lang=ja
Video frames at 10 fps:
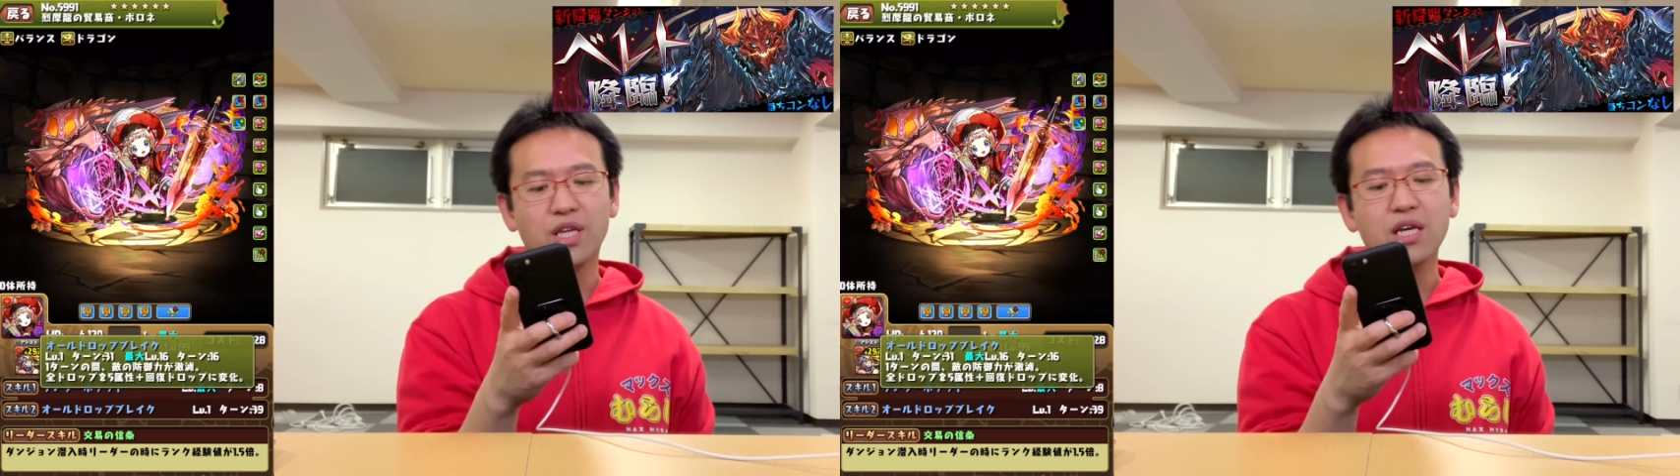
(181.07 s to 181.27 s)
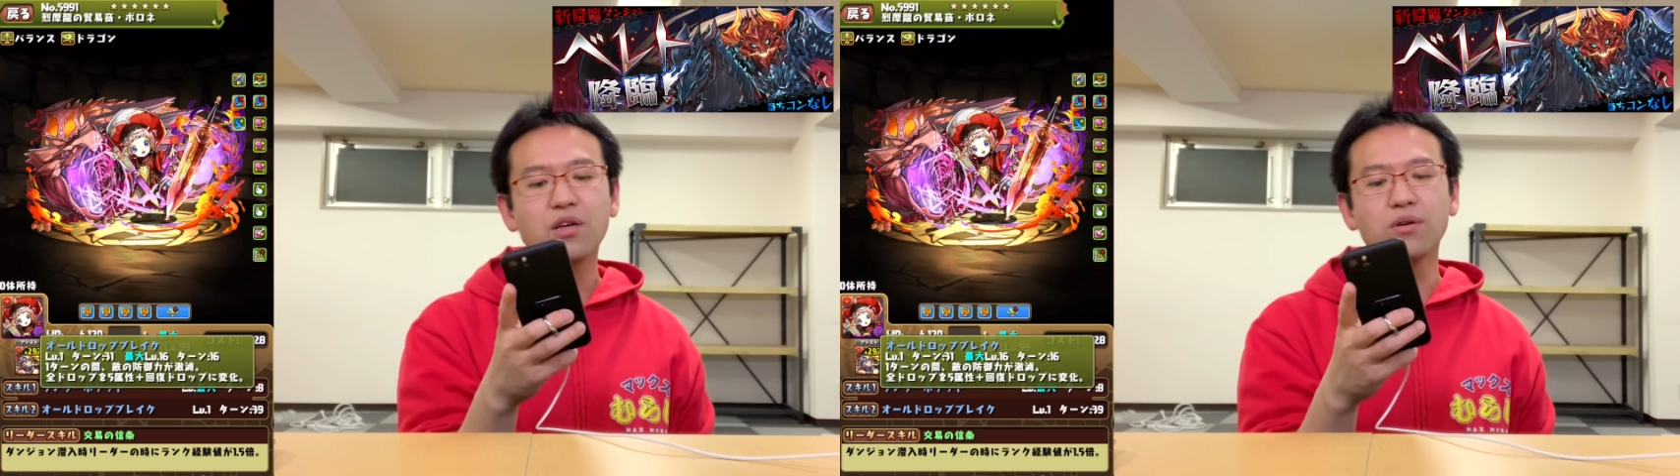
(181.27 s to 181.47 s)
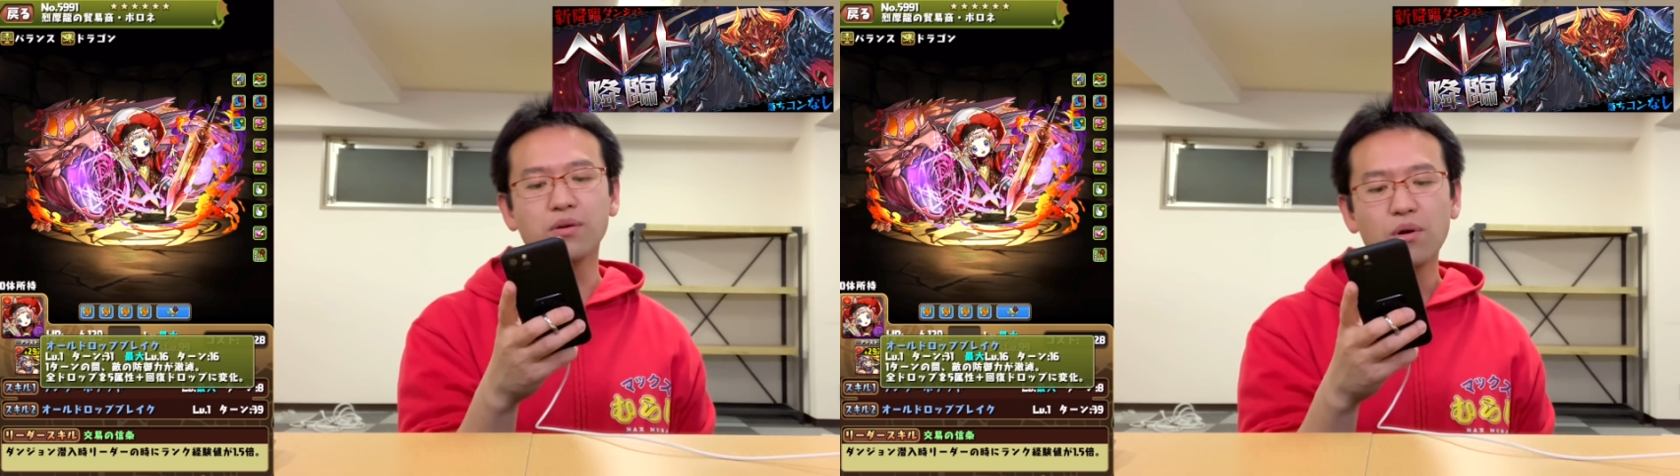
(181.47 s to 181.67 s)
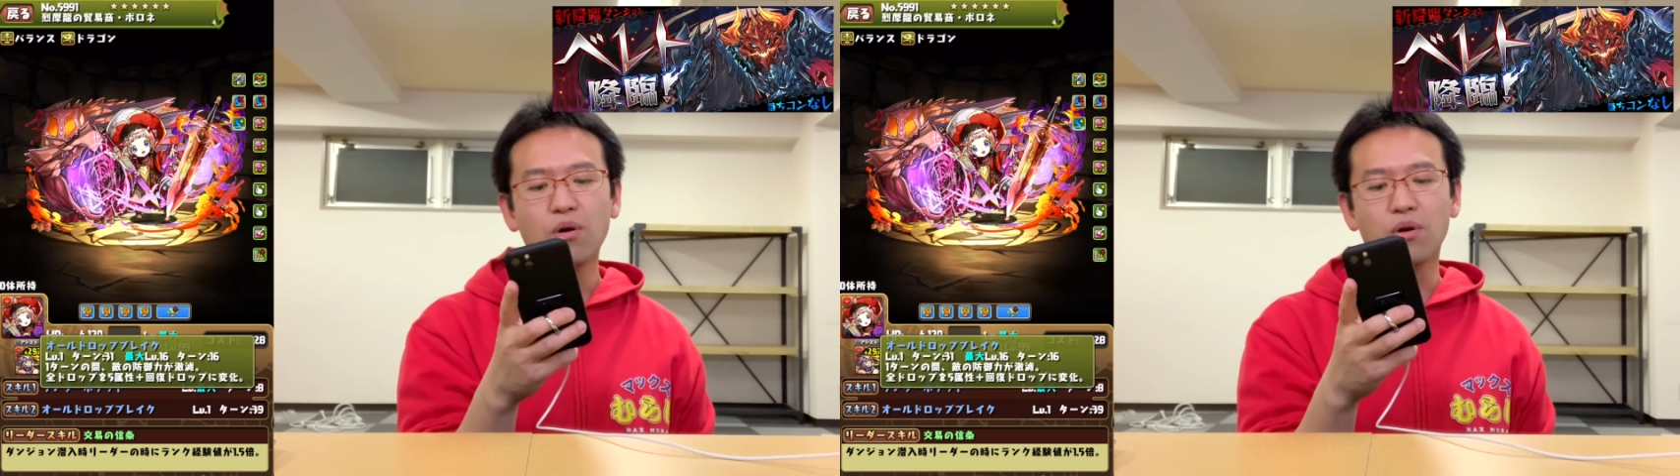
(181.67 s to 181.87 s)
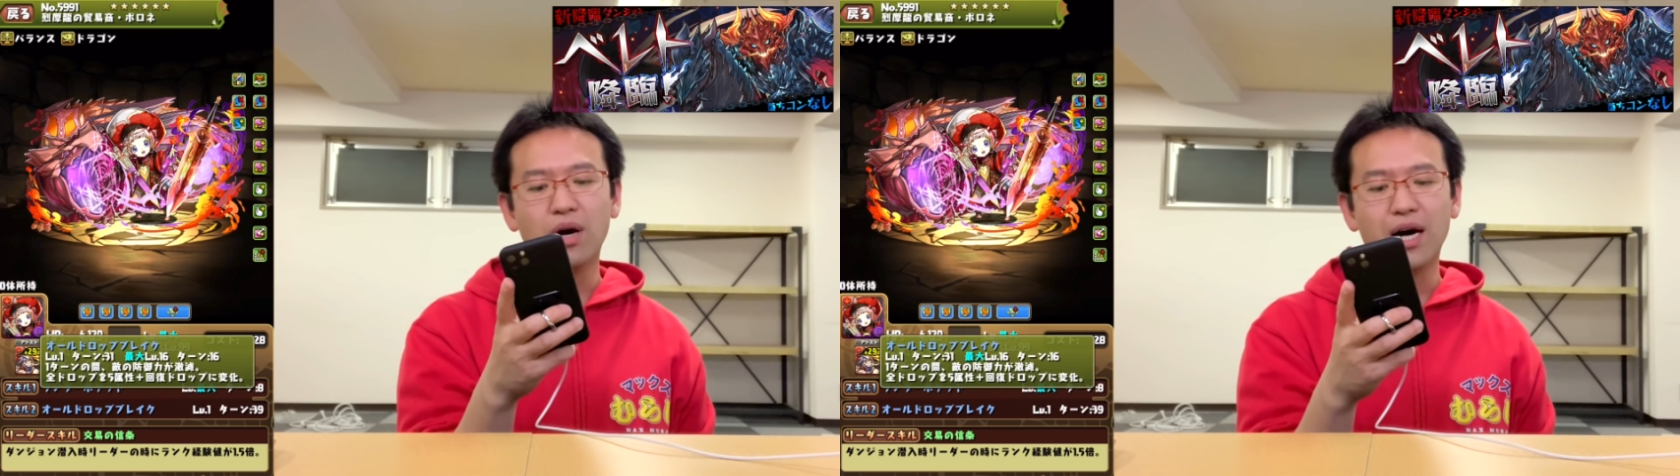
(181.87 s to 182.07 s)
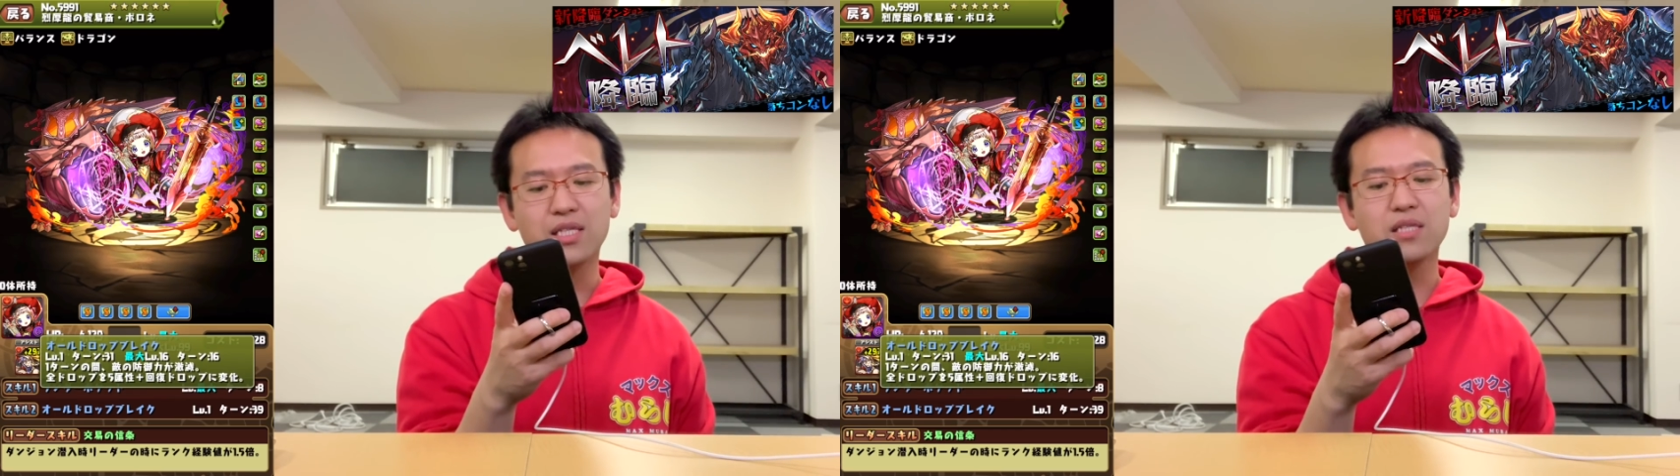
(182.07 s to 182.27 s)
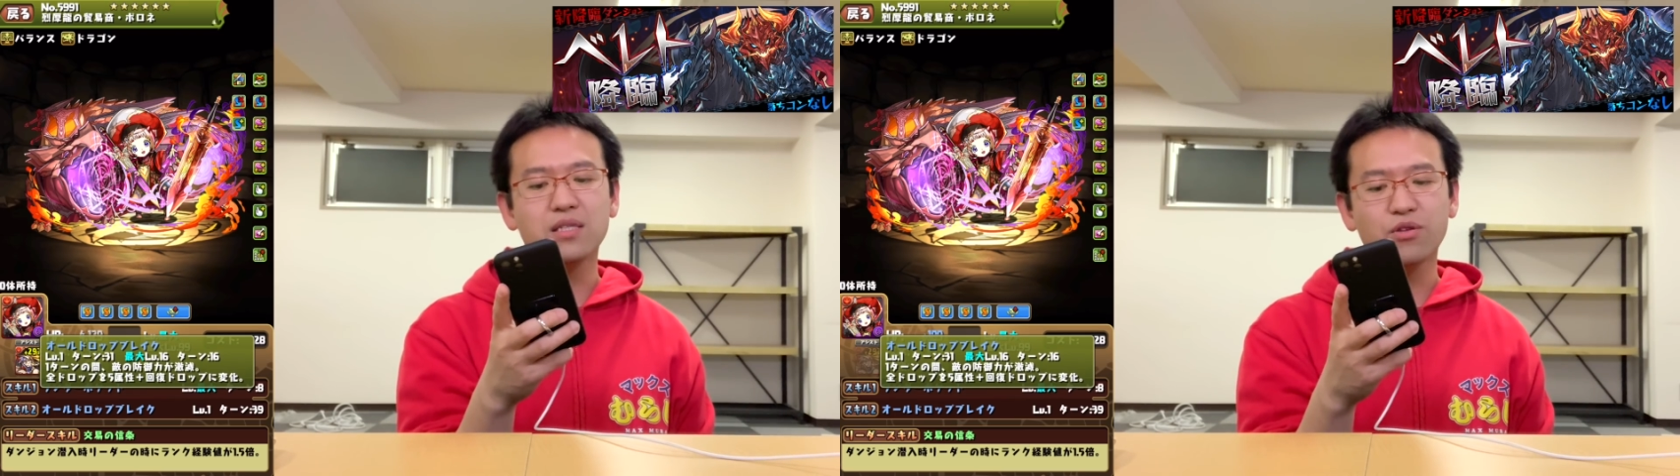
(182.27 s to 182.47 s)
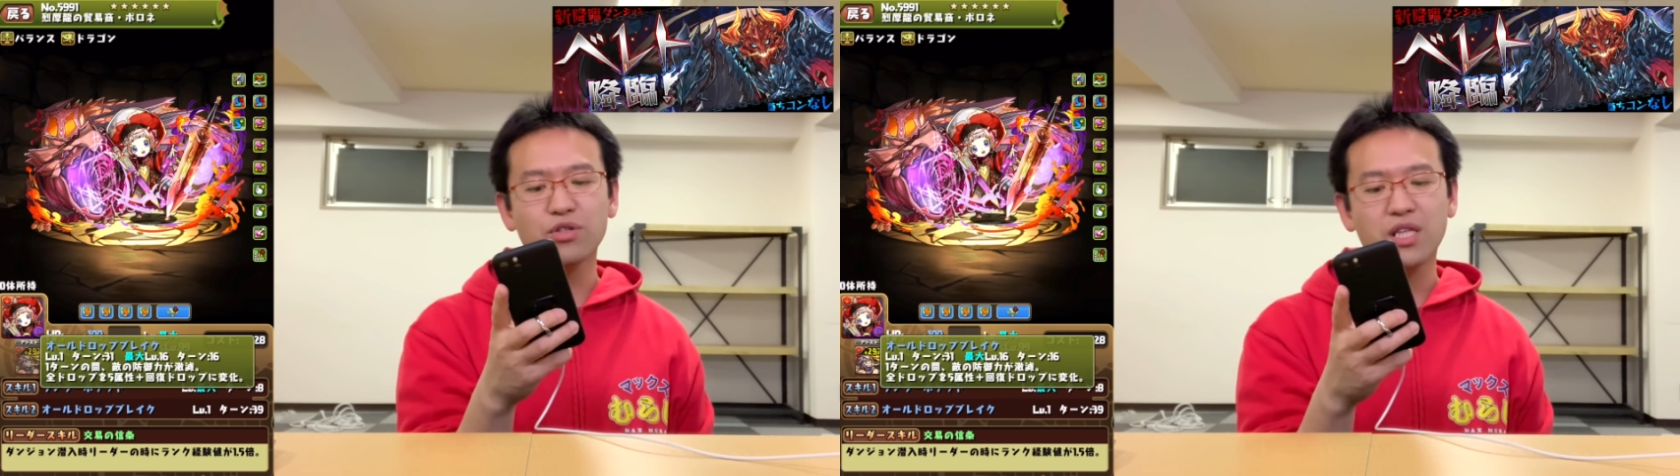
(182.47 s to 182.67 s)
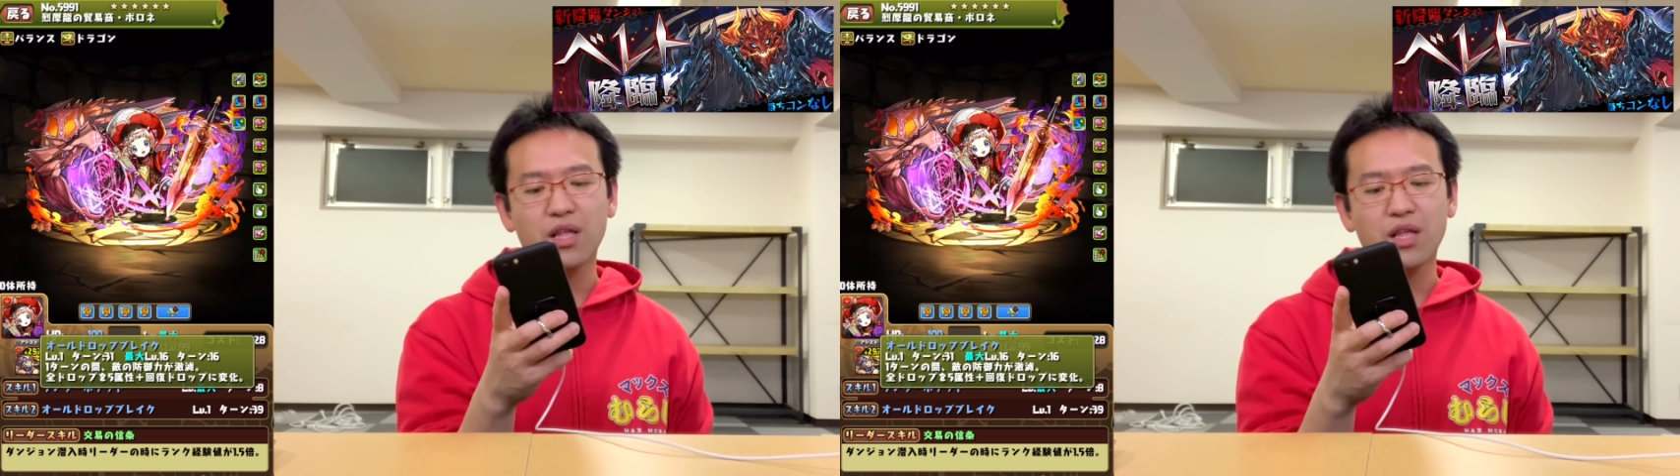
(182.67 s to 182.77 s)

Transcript: 陸をアシストし